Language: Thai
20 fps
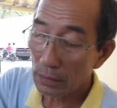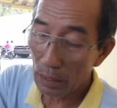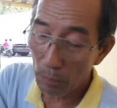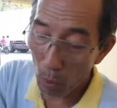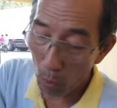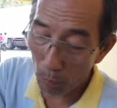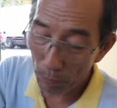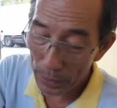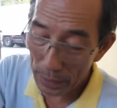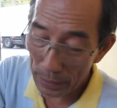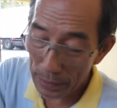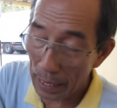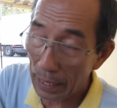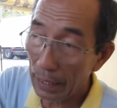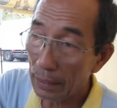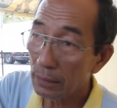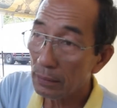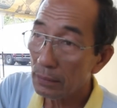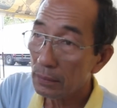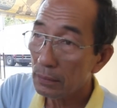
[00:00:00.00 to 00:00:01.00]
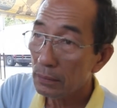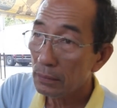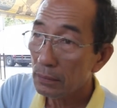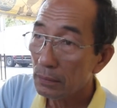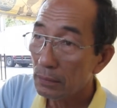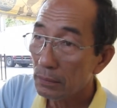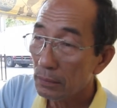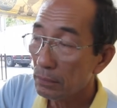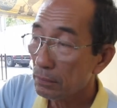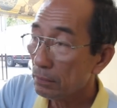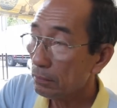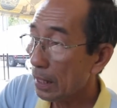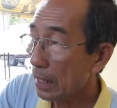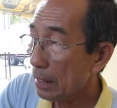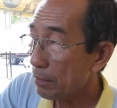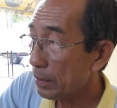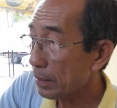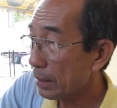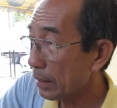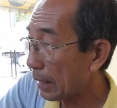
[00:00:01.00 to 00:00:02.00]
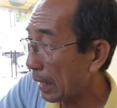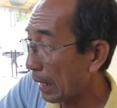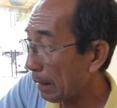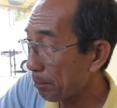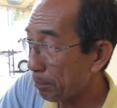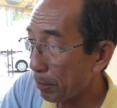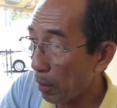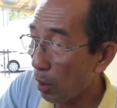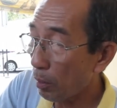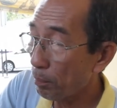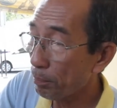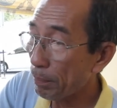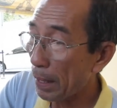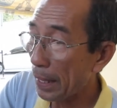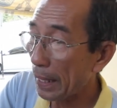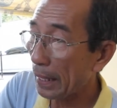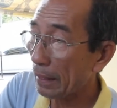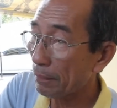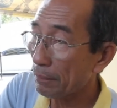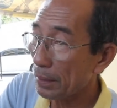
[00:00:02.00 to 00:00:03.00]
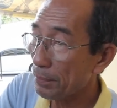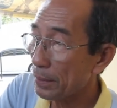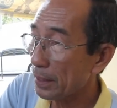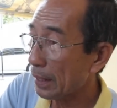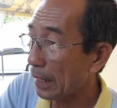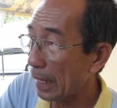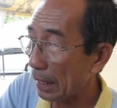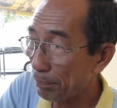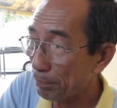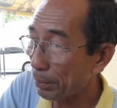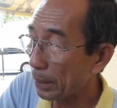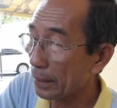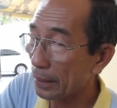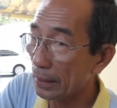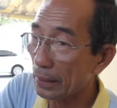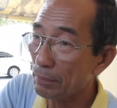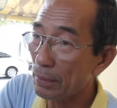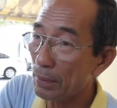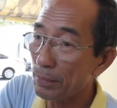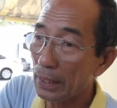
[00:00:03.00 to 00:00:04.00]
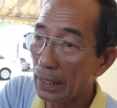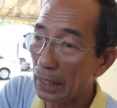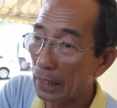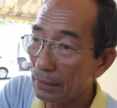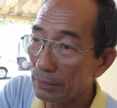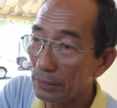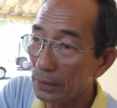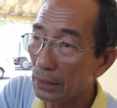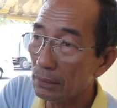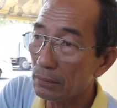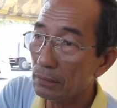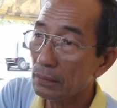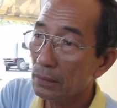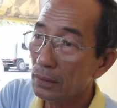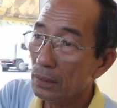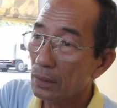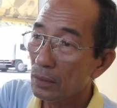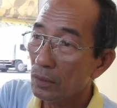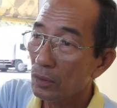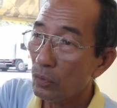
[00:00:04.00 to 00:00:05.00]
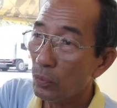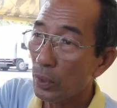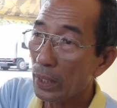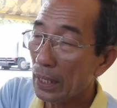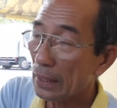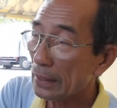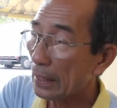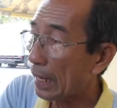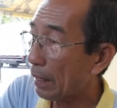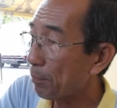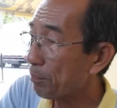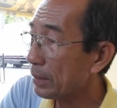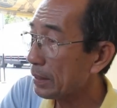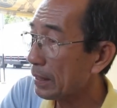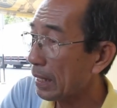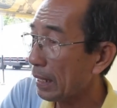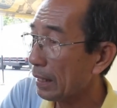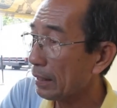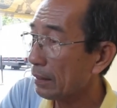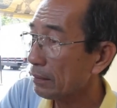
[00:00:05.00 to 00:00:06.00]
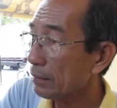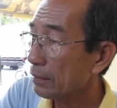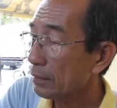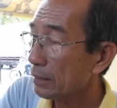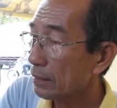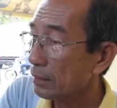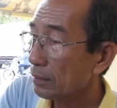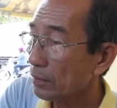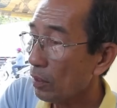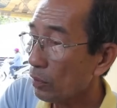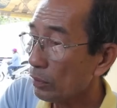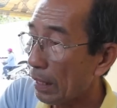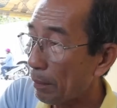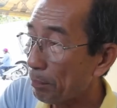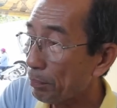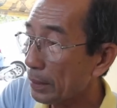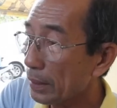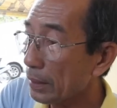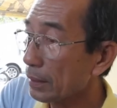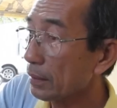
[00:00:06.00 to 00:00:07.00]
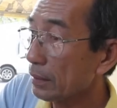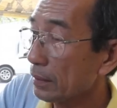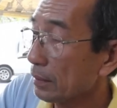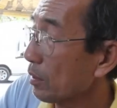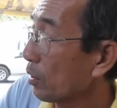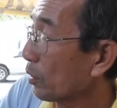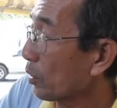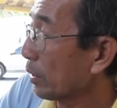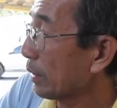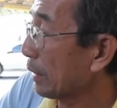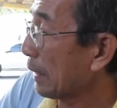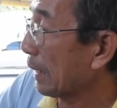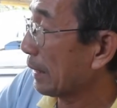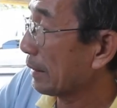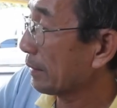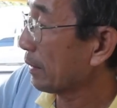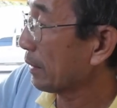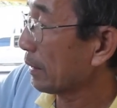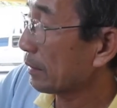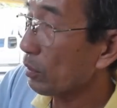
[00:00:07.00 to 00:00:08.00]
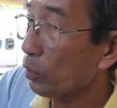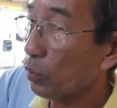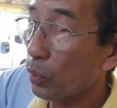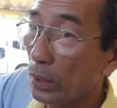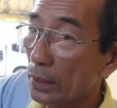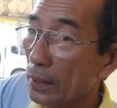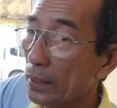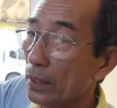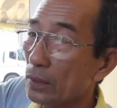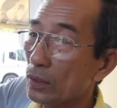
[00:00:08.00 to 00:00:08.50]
ระบบนี่นะไม่มีการปลอมแปลงไม่มีการผีไม่มีแรงสิ้นเวลาทำนี่นะต้องนับหนึ่งค่อยๆไล่ทีละตัวที